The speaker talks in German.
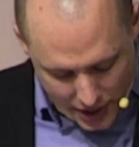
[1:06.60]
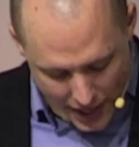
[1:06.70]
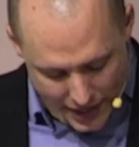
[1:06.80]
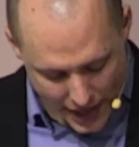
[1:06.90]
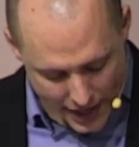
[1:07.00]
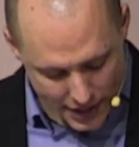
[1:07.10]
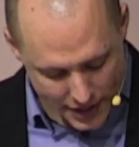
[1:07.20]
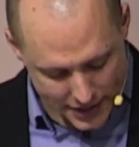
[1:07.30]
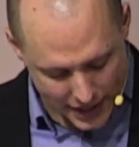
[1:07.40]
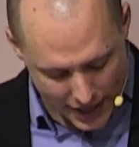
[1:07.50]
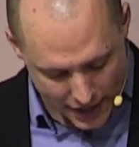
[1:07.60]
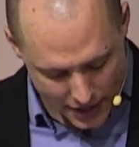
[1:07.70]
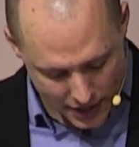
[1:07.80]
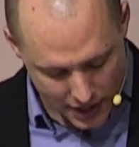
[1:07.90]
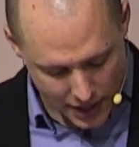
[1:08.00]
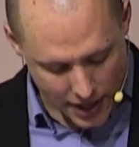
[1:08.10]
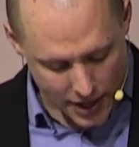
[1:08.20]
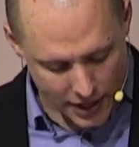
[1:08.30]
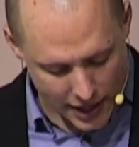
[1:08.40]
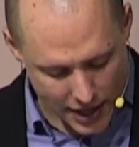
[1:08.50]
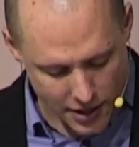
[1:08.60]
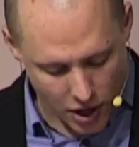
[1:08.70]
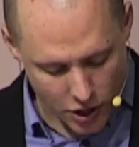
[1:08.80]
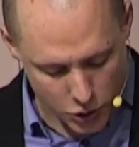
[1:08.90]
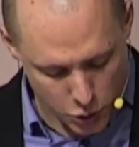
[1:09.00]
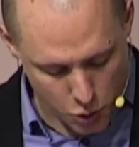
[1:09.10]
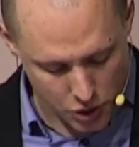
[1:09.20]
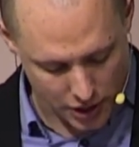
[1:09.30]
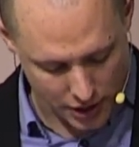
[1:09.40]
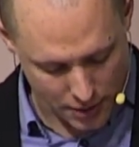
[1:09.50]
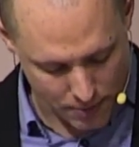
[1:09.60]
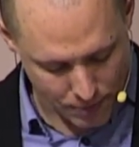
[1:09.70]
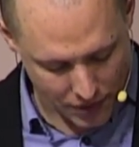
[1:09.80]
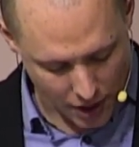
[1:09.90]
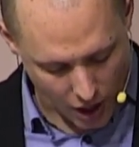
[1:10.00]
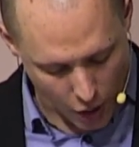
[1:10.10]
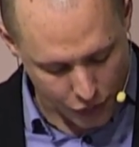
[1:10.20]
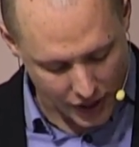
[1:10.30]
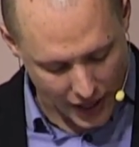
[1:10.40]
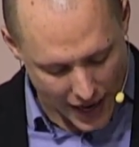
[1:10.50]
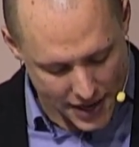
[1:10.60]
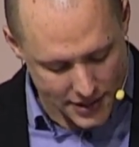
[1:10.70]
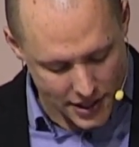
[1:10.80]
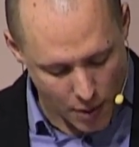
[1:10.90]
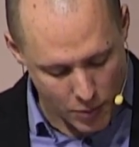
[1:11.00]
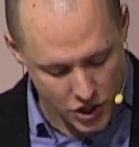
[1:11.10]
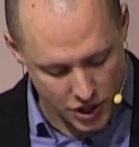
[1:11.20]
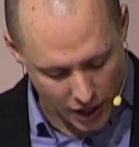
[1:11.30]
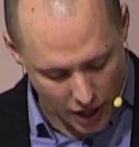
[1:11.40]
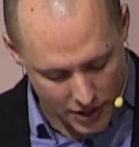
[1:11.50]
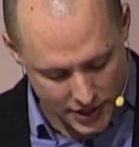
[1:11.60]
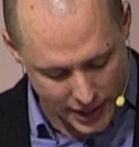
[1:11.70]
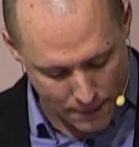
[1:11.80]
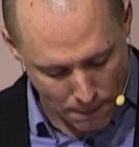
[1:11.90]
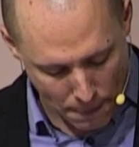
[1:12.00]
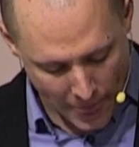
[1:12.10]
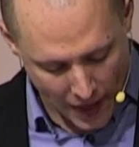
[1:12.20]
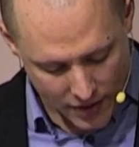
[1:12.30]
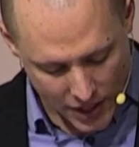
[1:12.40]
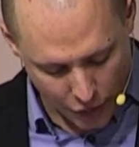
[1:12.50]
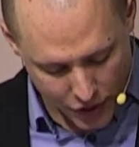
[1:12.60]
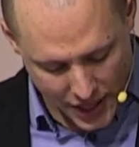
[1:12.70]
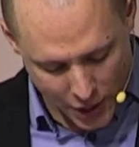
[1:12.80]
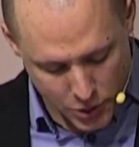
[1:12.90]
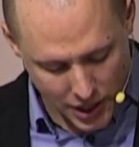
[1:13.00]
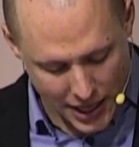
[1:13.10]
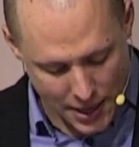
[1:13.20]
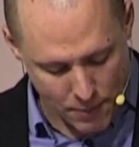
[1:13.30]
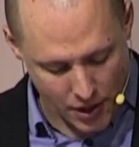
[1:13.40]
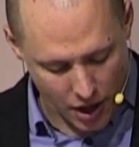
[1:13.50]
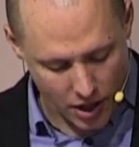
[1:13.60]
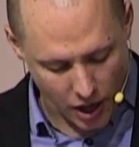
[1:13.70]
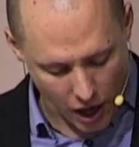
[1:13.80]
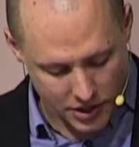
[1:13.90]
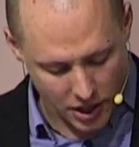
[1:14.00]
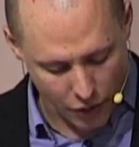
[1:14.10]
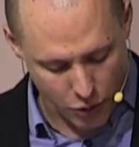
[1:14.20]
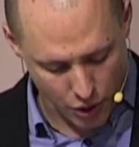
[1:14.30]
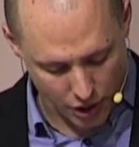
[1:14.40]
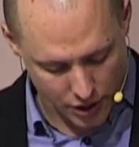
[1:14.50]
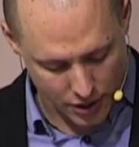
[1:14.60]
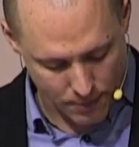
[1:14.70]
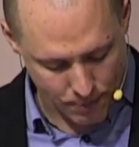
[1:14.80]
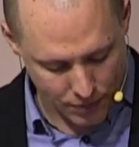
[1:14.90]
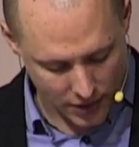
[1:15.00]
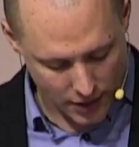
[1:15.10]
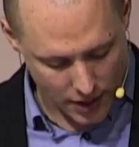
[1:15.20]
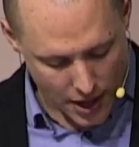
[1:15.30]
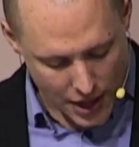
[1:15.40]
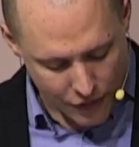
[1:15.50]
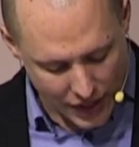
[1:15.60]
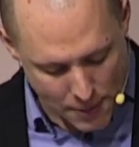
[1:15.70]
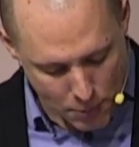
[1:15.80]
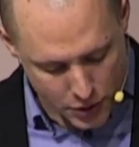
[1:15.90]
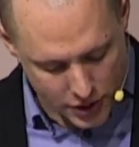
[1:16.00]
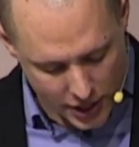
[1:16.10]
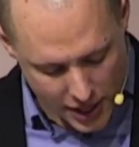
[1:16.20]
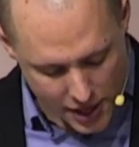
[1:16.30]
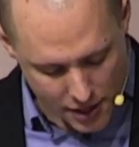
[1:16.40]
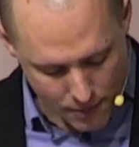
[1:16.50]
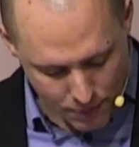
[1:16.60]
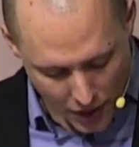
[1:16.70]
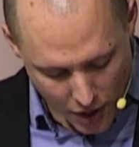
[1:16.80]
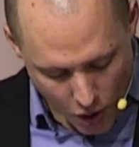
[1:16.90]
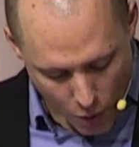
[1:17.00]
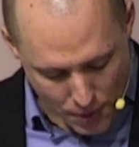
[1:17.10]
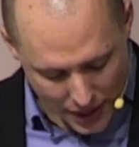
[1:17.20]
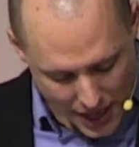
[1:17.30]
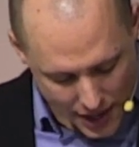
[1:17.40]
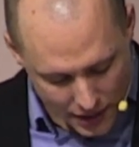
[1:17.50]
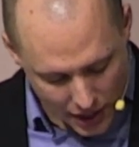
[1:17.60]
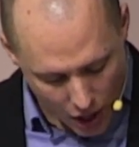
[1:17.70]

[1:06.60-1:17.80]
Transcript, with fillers: ein Engel des Herrn, geh nach Süden, auf der einsamen Straße, die von Jerusalem nach Gaza führt. Philippus ging und begegnete